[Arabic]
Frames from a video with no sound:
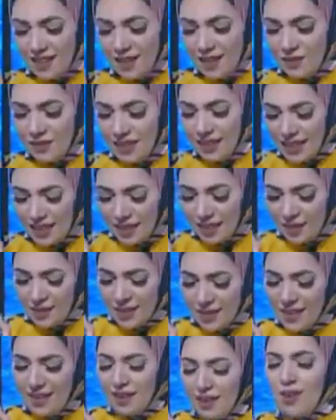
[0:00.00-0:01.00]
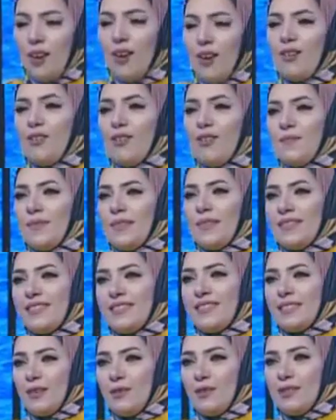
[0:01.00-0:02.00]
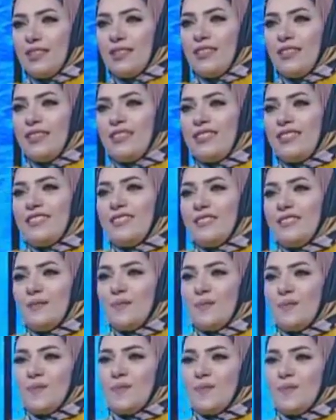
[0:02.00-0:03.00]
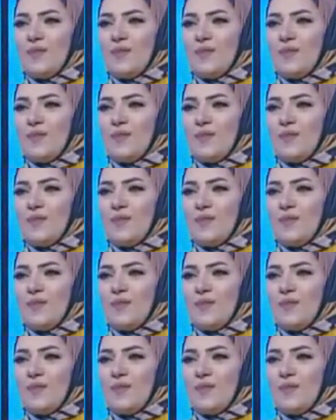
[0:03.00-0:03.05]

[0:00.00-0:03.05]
آه تفتكر مين الاقرب للدوري السنه دي